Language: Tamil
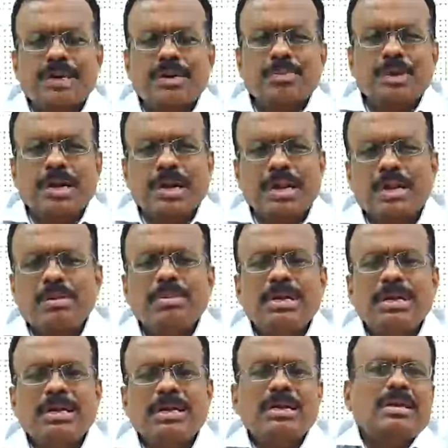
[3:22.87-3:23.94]
வழிமுறைகளிலும்
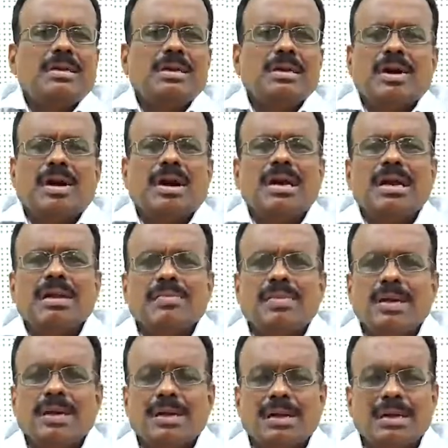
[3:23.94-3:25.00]
நீங்கள் ஆன்லைன்
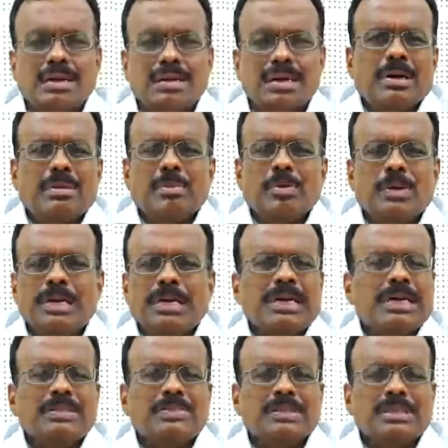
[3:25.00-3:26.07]
வாயிலாக அமௌண்ட்டை
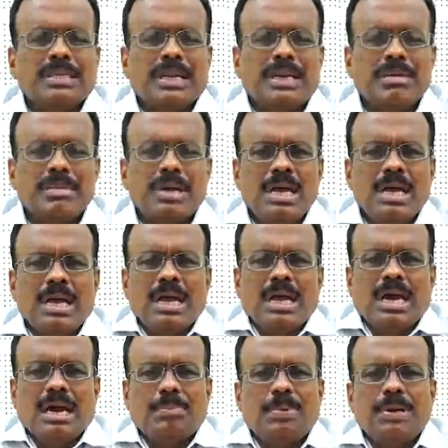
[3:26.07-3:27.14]
டிரான்ஸ்ஃபர் செய்யலாம்
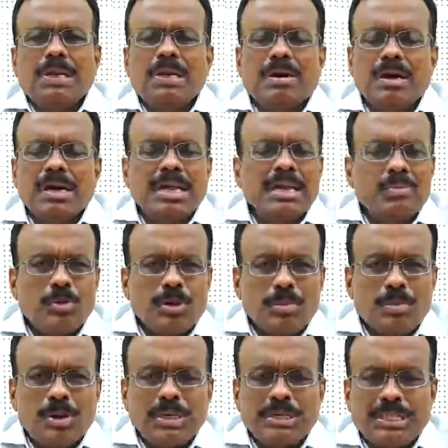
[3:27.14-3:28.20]
அப்படி ஆன்லைன்
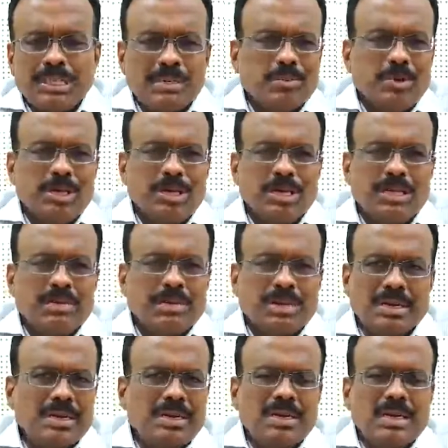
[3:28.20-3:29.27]
மூலமாக செய்ய
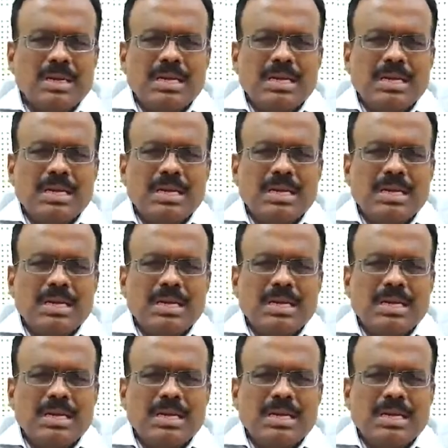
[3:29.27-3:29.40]
முடியாதவர்கள்